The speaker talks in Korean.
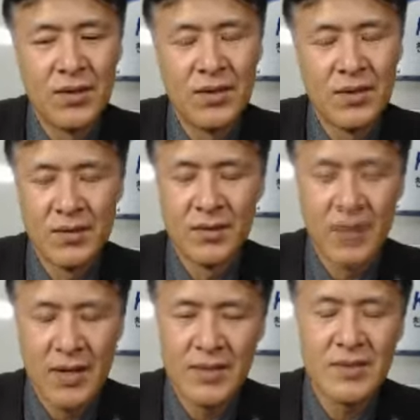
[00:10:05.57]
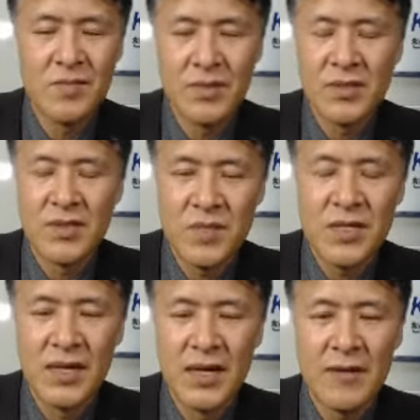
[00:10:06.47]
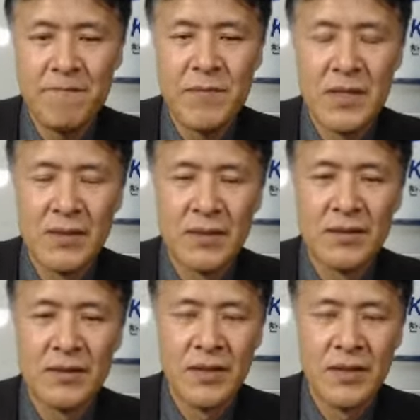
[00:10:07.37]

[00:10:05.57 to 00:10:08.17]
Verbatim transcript: 그래서 회사적인 측면이나 어,